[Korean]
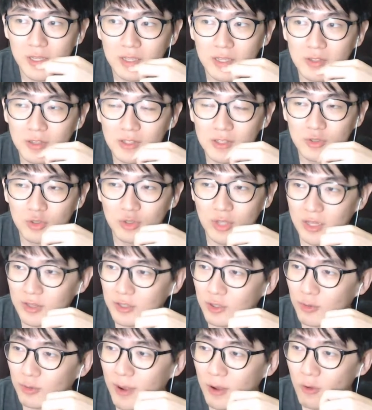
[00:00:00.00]
그래서
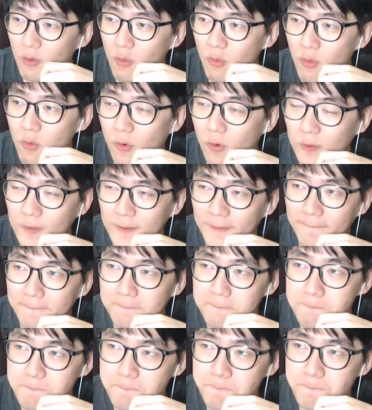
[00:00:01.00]
인조잔디로 바꿨고,
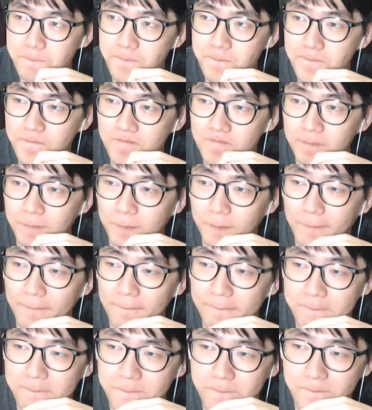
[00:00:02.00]

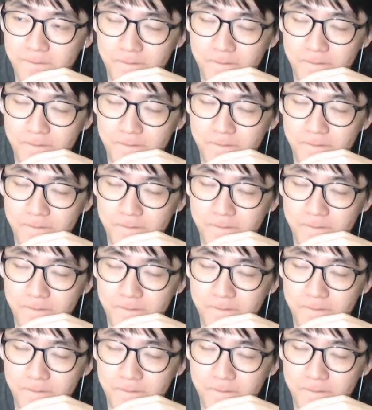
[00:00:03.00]
음,